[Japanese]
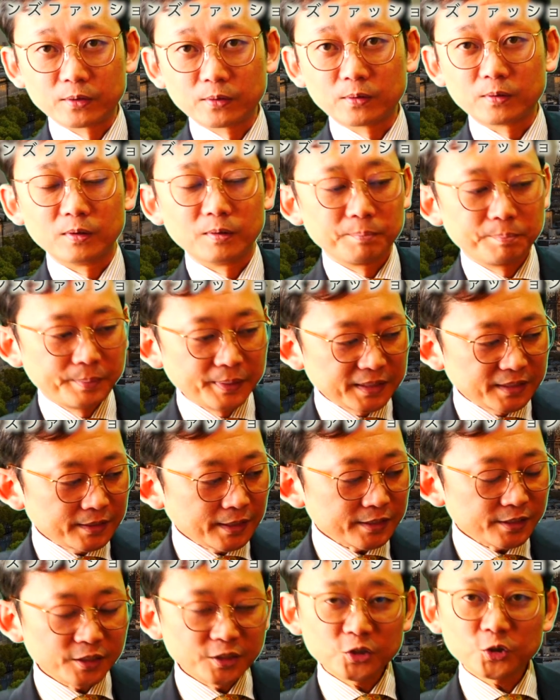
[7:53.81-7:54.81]
の
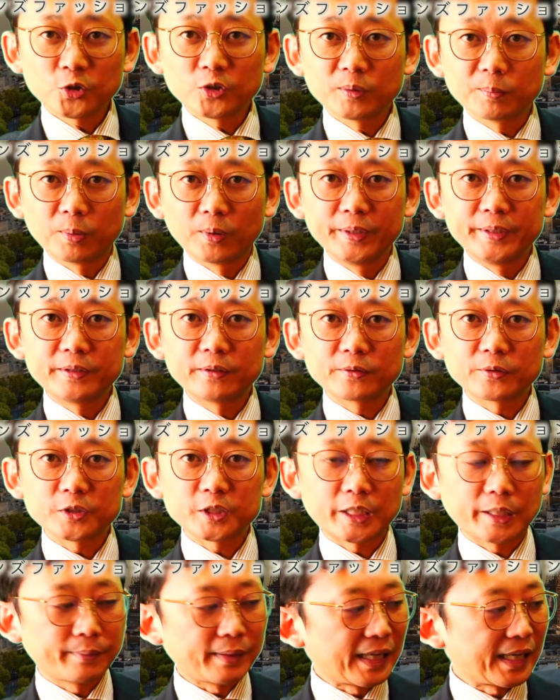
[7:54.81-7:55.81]
ビジネス上のポイントとし
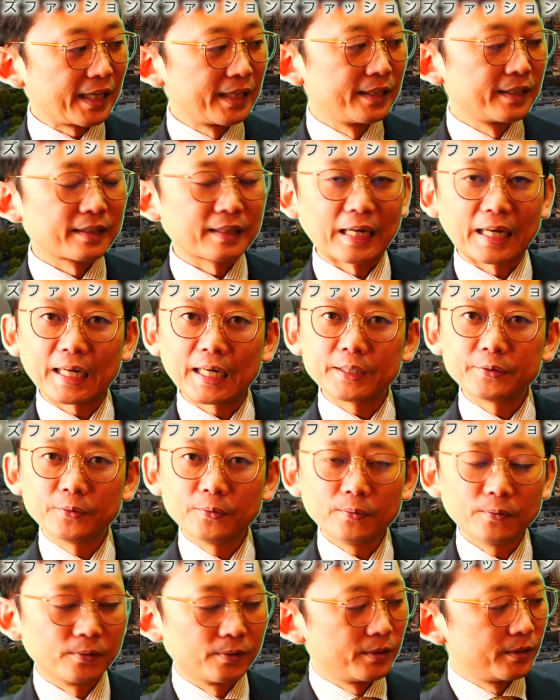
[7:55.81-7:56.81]
ては柄
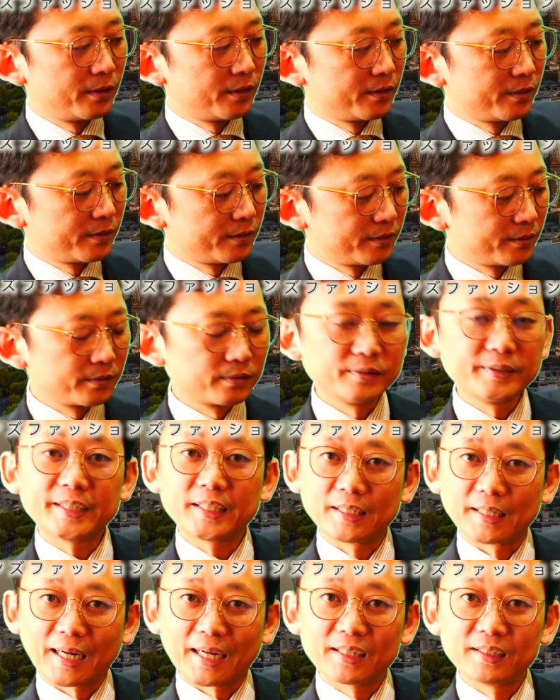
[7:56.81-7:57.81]
の雰囲
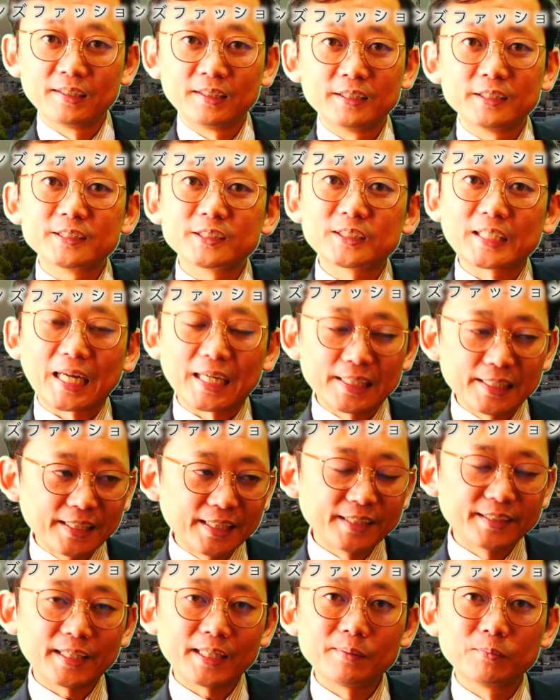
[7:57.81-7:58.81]
気がさり
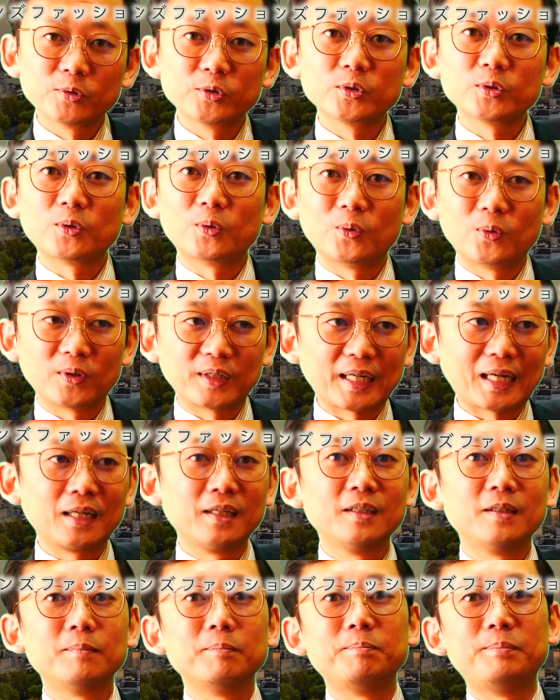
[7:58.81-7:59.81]
げないものの方が
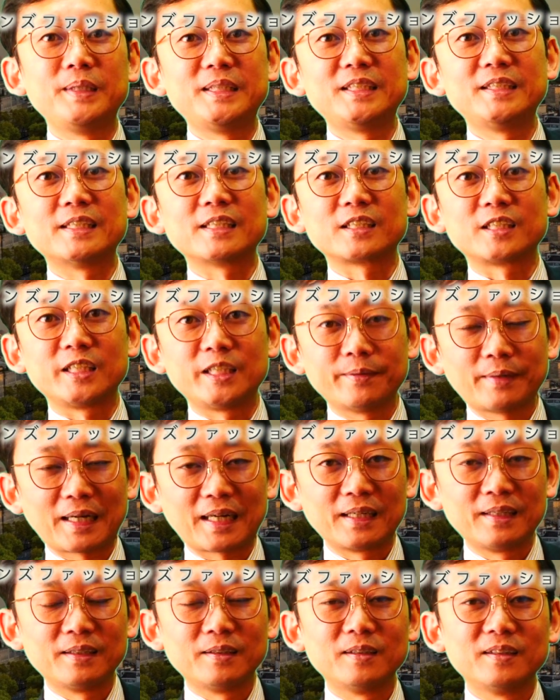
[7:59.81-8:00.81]
ビジネスに
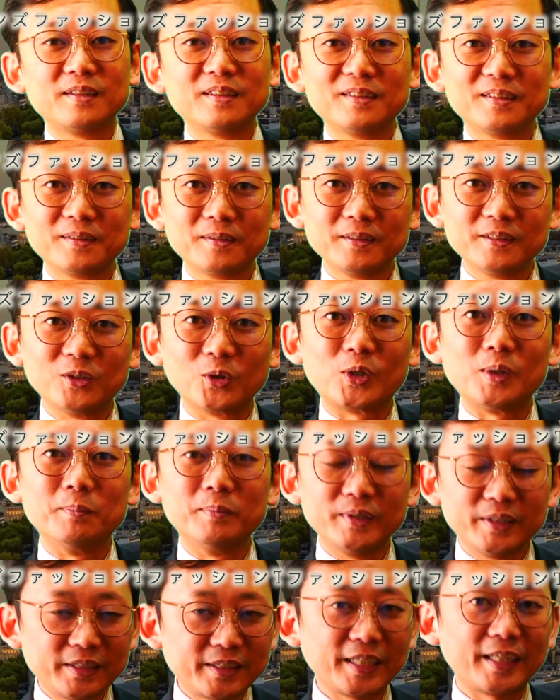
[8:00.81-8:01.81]
はより
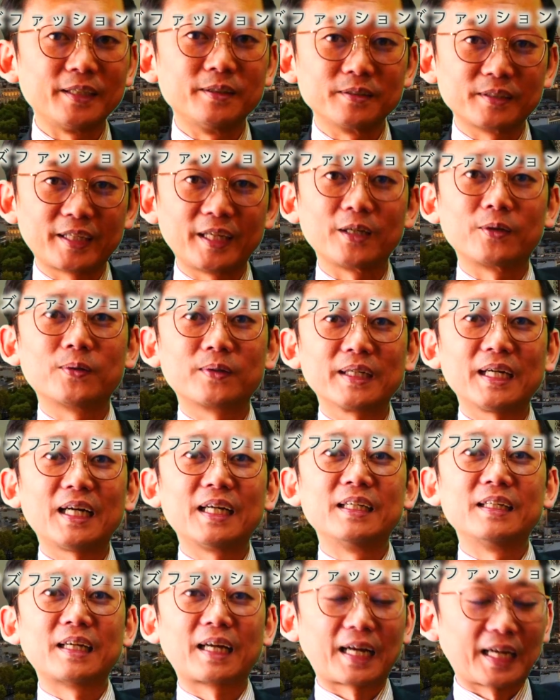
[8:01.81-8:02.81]
向いている傾向が
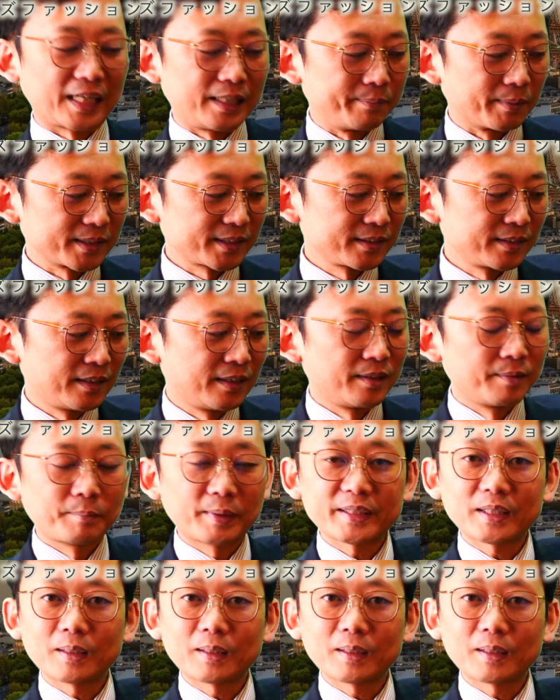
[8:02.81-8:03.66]
あります。ま